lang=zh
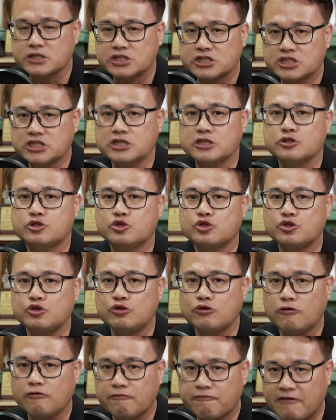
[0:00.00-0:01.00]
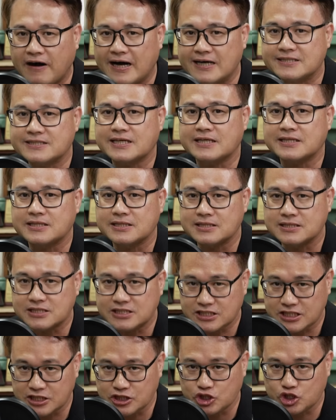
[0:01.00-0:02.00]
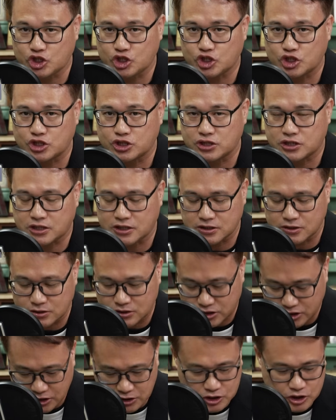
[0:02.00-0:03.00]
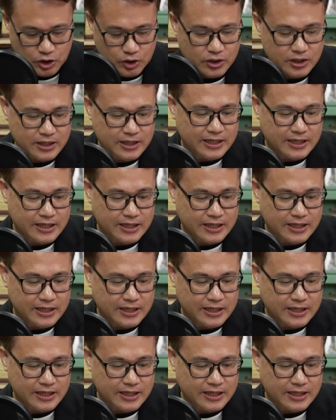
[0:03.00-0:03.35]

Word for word: 社区发展的坚持跟成就，